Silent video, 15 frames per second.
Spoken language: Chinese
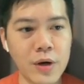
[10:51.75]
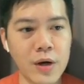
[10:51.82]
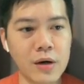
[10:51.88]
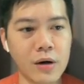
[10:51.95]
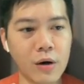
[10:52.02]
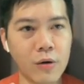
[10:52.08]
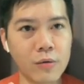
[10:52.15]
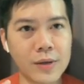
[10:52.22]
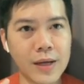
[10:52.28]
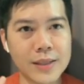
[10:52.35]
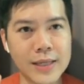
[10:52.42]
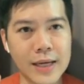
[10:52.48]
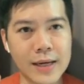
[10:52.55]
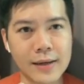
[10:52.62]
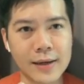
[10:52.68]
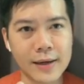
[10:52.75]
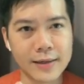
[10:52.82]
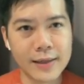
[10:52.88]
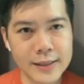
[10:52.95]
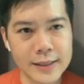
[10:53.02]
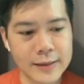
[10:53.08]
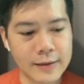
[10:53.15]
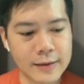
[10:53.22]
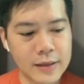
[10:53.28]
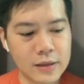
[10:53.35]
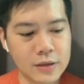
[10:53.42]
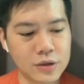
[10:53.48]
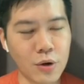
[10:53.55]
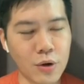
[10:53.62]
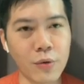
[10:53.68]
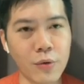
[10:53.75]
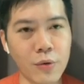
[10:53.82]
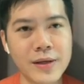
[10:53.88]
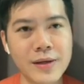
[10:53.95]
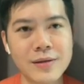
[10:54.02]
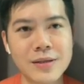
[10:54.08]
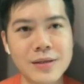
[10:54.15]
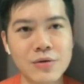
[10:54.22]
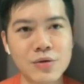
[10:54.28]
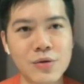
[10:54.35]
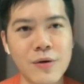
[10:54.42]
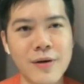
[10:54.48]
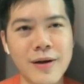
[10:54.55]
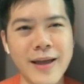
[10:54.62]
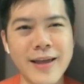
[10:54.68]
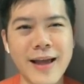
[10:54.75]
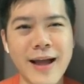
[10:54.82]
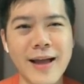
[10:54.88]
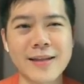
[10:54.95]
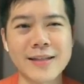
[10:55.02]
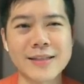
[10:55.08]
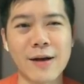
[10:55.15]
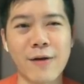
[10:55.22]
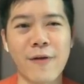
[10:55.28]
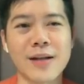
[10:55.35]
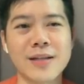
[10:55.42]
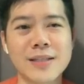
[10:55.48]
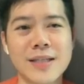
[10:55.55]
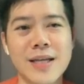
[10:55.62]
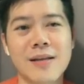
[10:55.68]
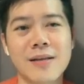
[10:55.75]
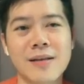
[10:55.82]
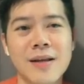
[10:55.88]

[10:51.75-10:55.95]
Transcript: 然后大家可以从一个叫做黑暗的小房间，